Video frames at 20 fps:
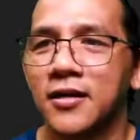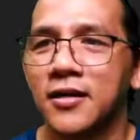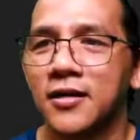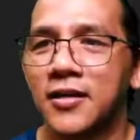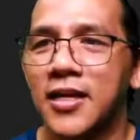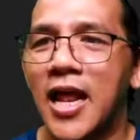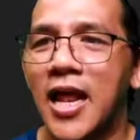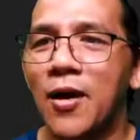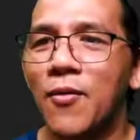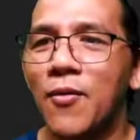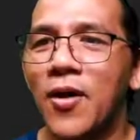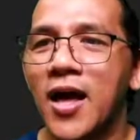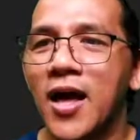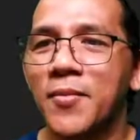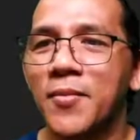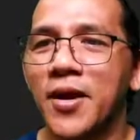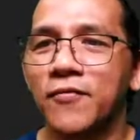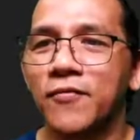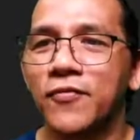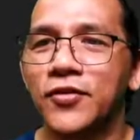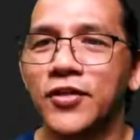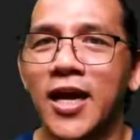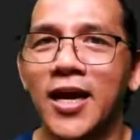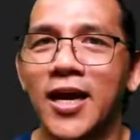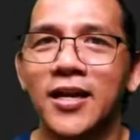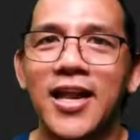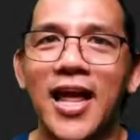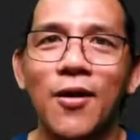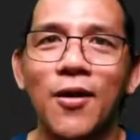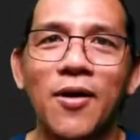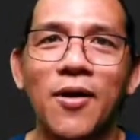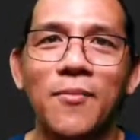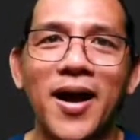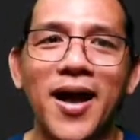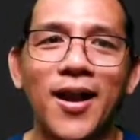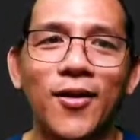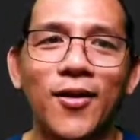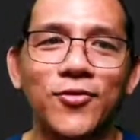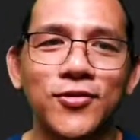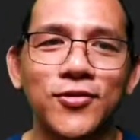Dalawa lang ang ma-refuse. Ang dalawa
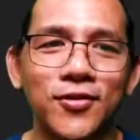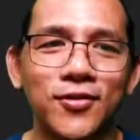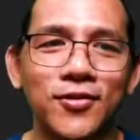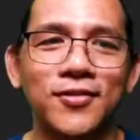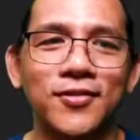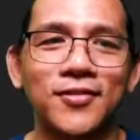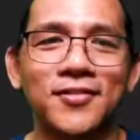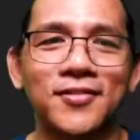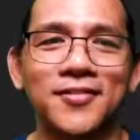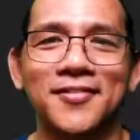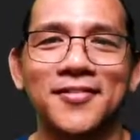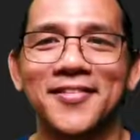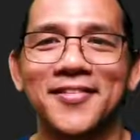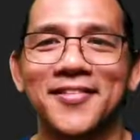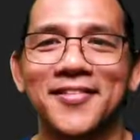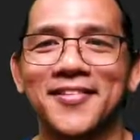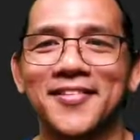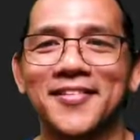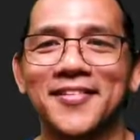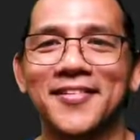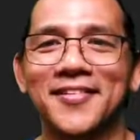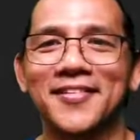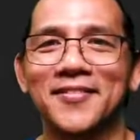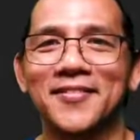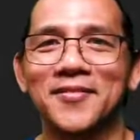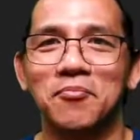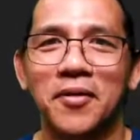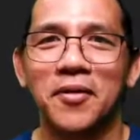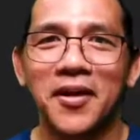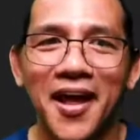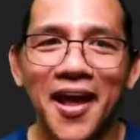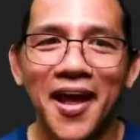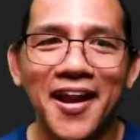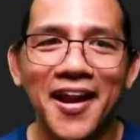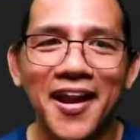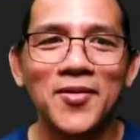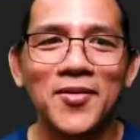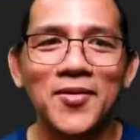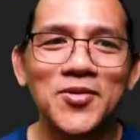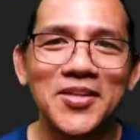makalusot. Pre,
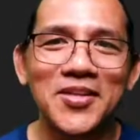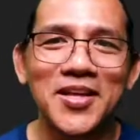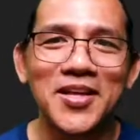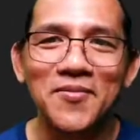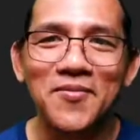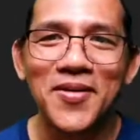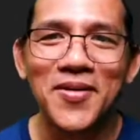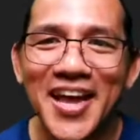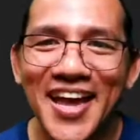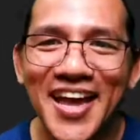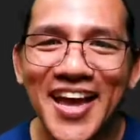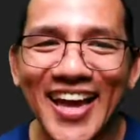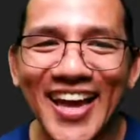nakalusot kami. Pre.